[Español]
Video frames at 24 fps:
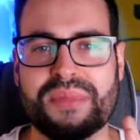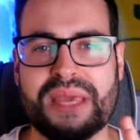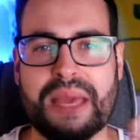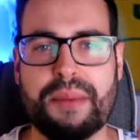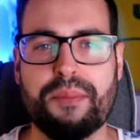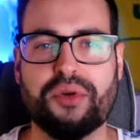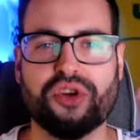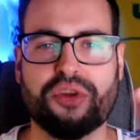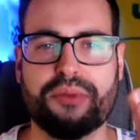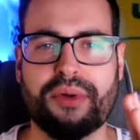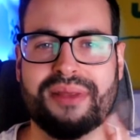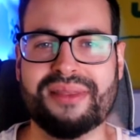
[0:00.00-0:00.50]

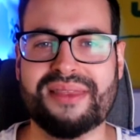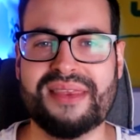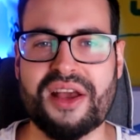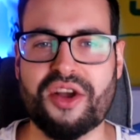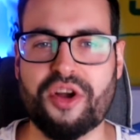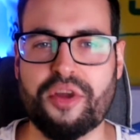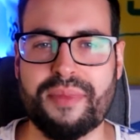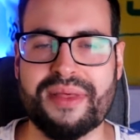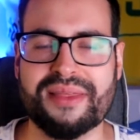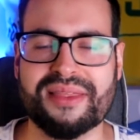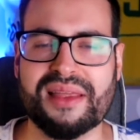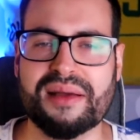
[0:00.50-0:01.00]
Bien, pues como
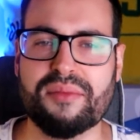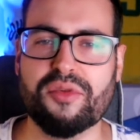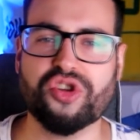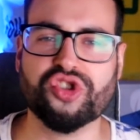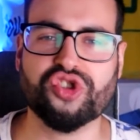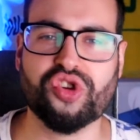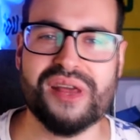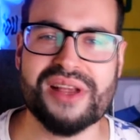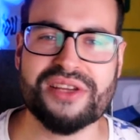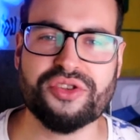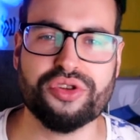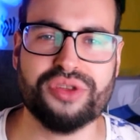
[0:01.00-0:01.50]
decía,
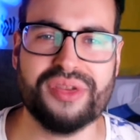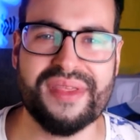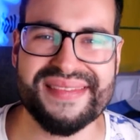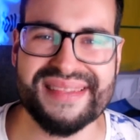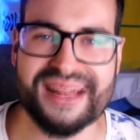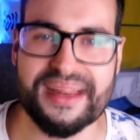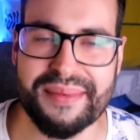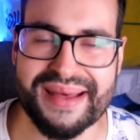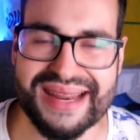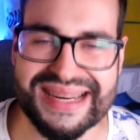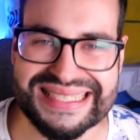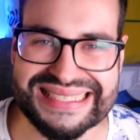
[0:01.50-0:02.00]
comenzamos con las noticias
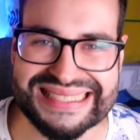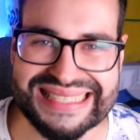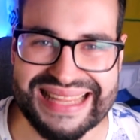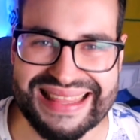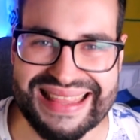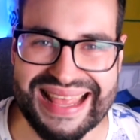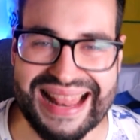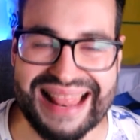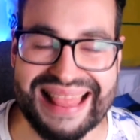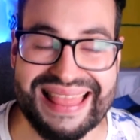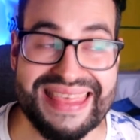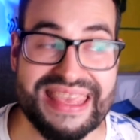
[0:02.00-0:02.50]
del Barça
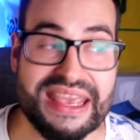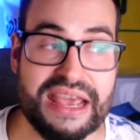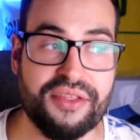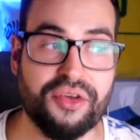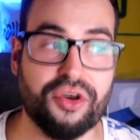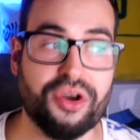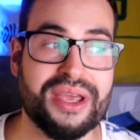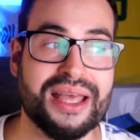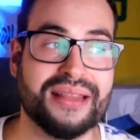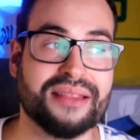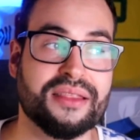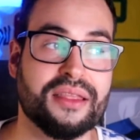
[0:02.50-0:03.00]
en el día
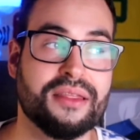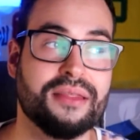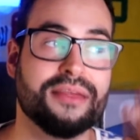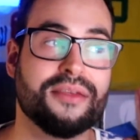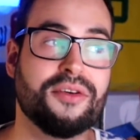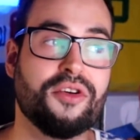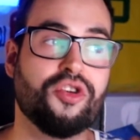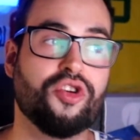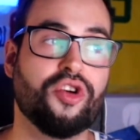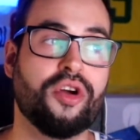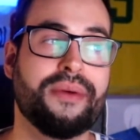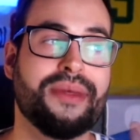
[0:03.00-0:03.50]
de hoy.
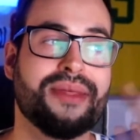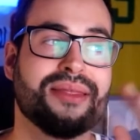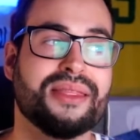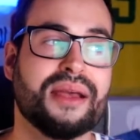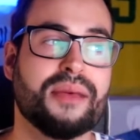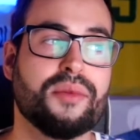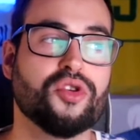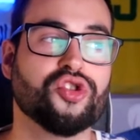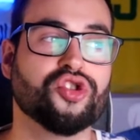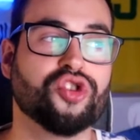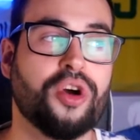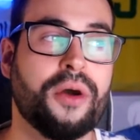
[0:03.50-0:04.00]
Atención,
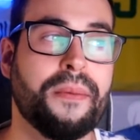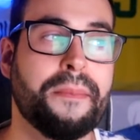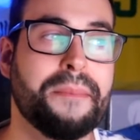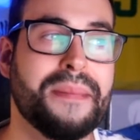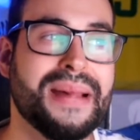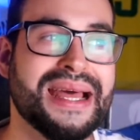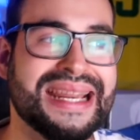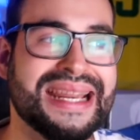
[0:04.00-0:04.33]
comenzamos con